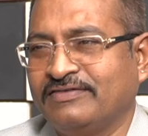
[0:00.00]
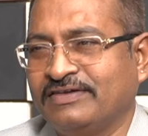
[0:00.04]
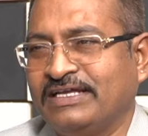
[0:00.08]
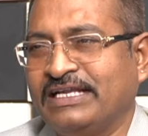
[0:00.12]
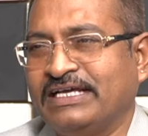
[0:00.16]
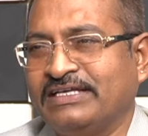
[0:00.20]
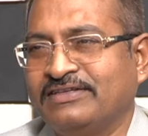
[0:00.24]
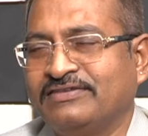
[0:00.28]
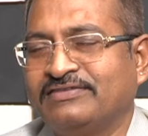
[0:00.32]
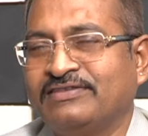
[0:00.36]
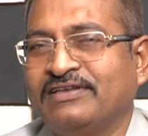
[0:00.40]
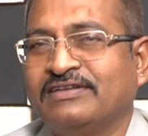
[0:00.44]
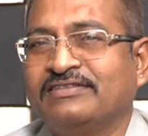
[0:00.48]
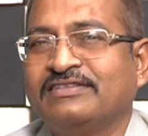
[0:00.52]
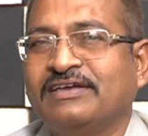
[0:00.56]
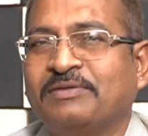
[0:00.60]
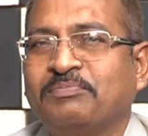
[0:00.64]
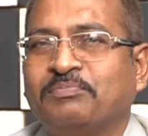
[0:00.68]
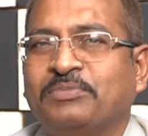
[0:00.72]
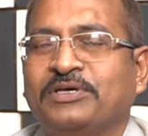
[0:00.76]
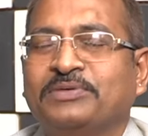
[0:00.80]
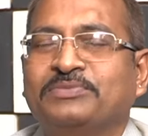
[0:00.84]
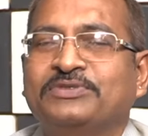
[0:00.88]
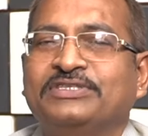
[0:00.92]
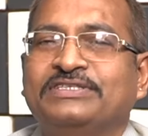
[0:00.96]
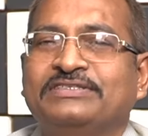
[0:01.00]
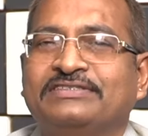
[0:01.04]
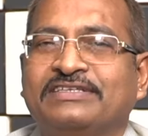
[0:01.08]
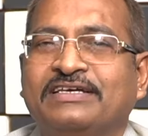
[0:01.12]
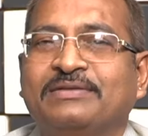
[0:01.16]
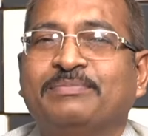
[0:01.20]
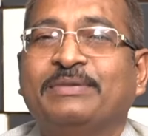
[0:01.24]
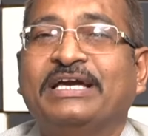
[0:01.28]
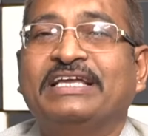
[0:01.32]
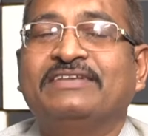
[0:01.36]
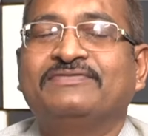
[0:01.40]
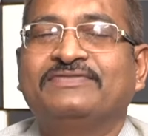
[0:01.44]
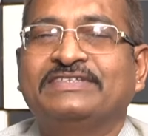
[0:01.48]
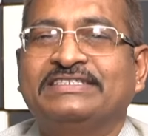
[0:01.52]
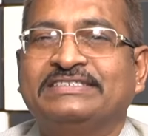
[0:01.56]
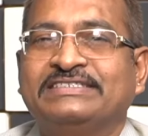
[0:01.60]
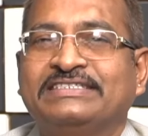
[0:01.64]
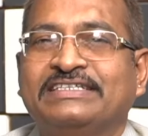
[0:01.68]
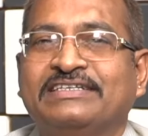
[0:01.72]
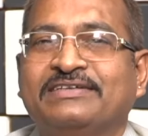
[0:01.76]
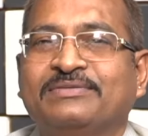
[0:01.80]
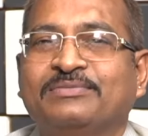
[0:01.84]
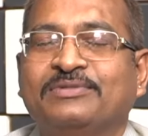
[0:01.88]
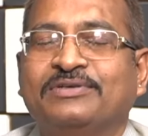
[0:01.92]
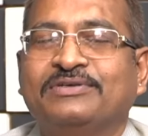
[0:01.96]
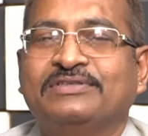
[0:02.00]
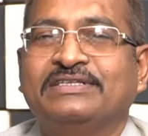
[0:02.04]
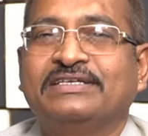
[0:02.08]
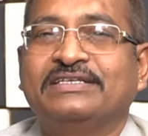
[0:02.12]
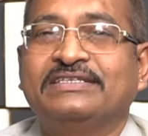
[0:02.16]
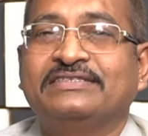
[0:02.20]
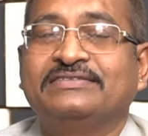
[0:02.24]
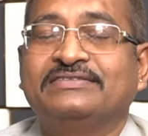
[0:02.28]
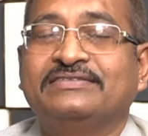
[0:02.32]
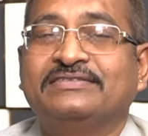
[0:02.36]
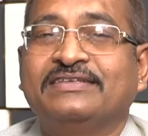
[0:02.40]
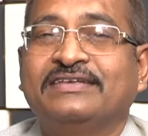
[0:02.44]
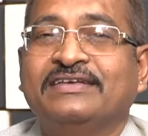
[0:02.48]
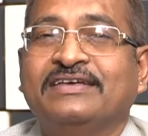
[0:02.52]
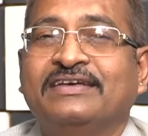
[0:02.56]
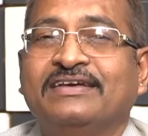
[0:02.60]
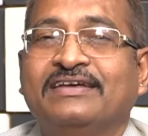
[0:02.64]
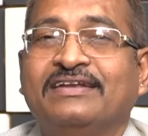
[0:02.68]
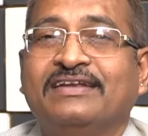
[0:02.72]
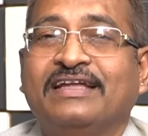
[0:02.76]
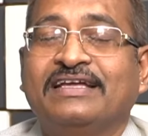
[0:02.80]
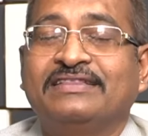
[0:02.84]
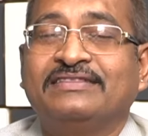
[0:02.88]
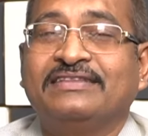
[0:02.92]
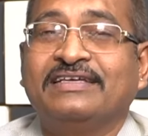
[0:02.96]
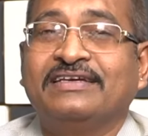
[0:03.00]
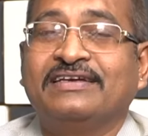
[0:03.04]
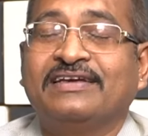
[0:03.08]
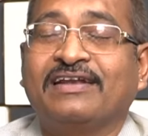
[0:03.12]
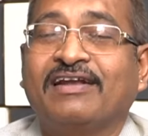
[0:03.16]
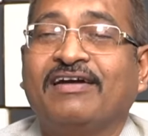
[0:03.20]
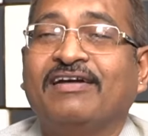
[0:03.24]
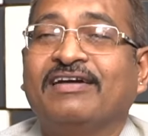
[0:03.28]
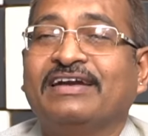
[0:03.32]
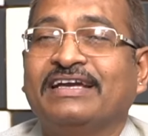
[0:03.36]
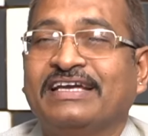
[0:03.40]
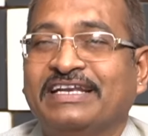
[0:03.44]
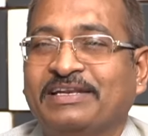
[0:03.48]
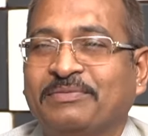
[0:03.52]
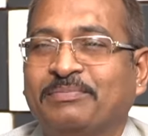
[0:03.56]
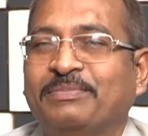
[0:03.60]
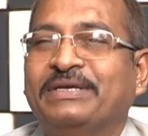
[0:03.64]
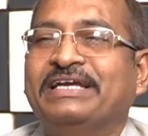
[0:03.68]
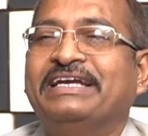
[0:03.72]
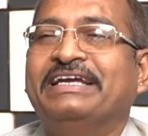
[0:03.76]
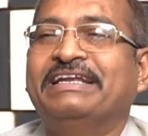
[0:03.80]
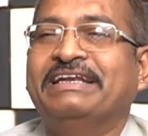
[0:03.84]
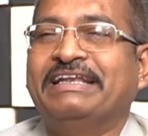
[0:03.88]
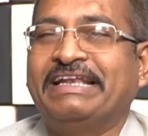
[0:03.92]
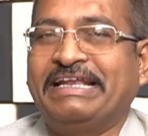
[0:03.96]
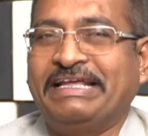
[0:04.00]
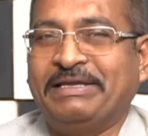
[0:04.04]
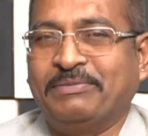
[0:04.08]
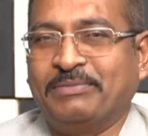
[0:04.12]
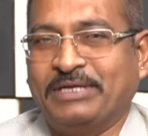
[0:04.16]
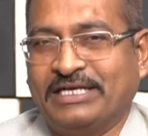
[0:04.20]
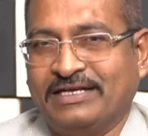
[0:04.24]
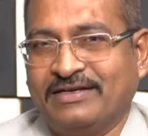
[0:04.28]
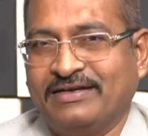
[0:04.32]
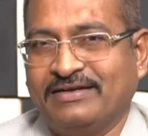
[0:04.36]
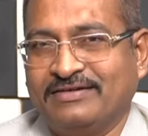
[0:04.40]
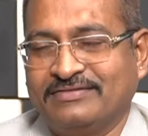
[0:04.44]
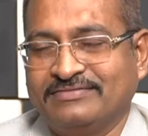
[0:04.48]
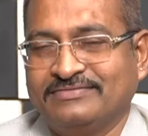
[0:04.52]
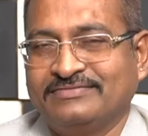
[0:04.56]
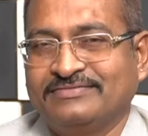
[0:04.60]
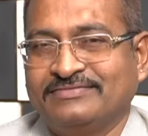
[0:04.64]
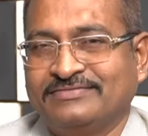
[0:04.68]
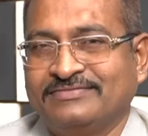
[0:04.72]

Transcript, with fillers: వేల ఐదు వందలు తప్పేముంది సార్ మేనిఫెస్ట్ చేయడంలో దెర్ ఈజ్ నథింగ్ రాంగ్ ఇన్ బిగ్ డ్రీమ్ అన్నాడు